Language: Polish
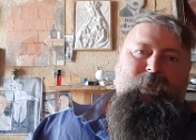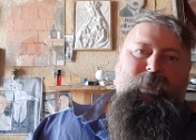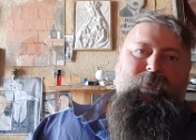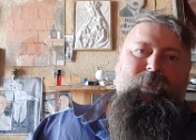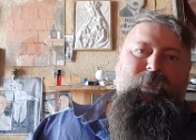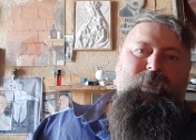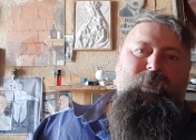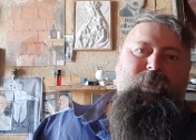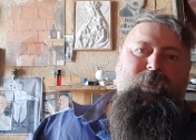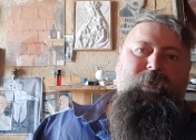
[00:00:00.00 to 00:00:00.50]

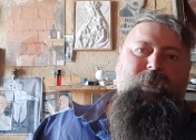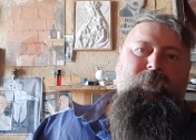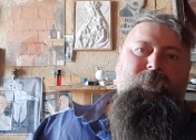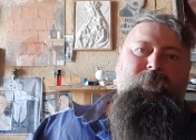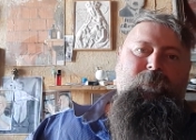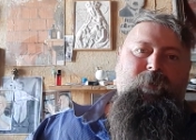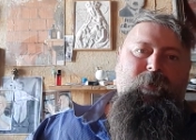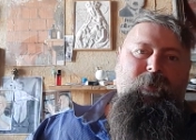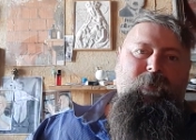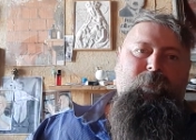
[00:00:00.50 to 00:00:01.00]
y,
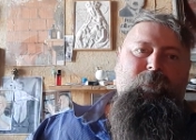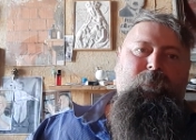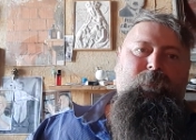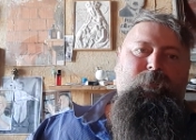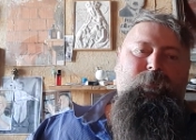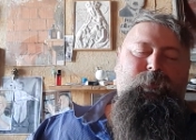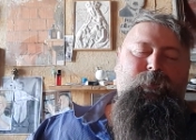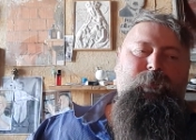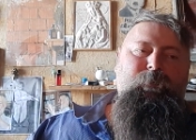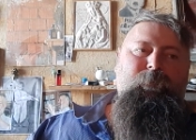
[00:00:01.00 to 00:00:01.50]
my
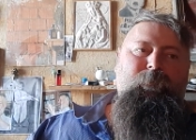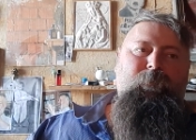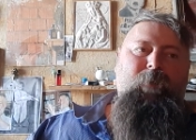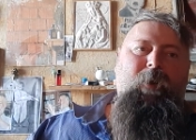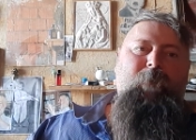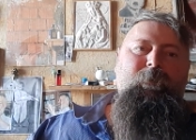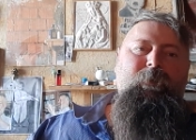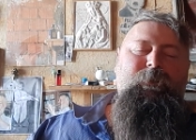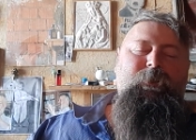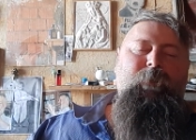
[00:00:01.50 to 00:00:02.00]
musimy,
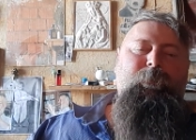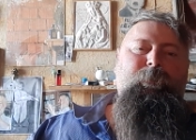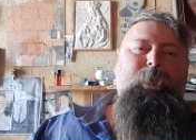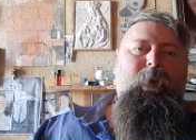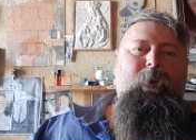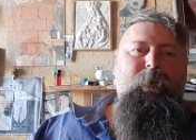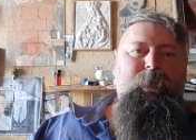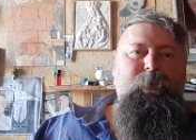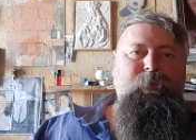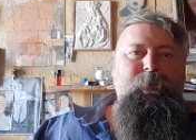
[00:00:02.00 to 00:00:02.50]
mamy się
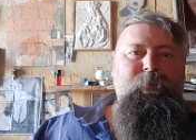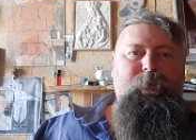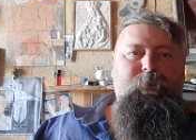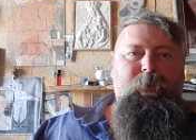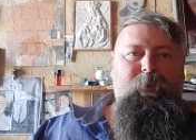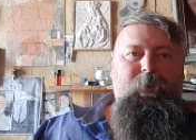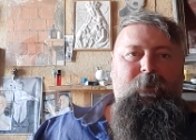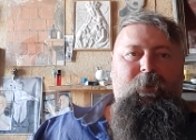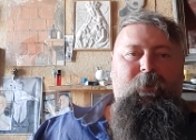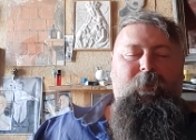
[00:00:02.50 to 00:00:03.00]
prosić
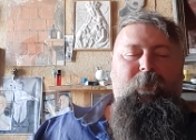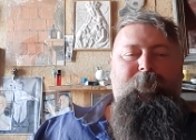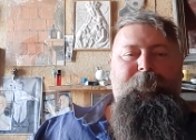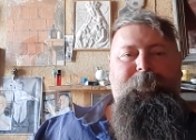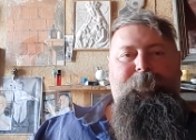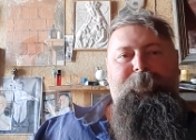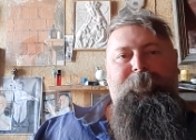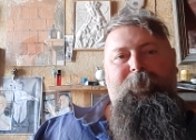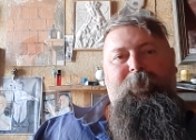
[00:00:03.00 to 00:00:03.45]
o